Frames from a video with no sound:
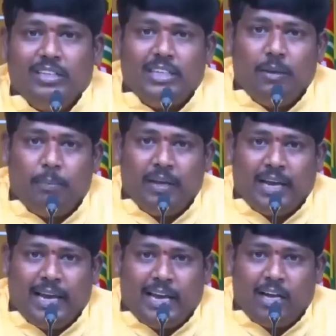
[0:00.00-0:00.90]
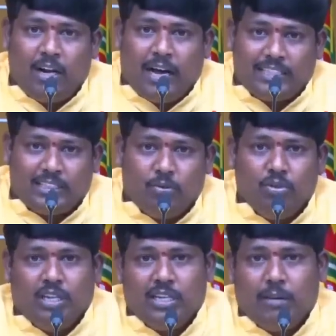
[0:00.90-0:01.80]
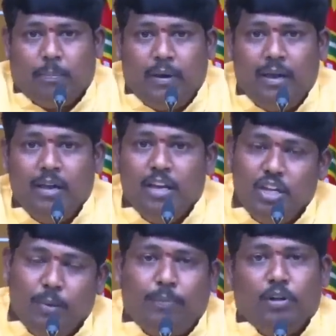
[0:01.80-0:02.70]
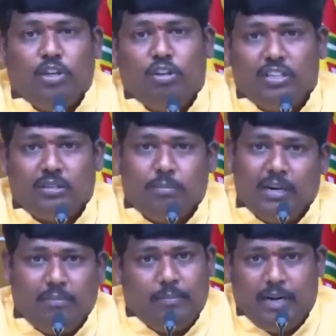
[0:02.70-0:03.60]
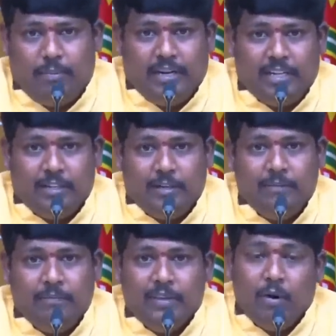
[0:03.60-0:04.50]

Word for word: వైసీపీ నాయకుల హస్తం ఉందని చెప్పి ఎప్పుడో తెలుగుదేశం పార్టీ బయటపెట్టింది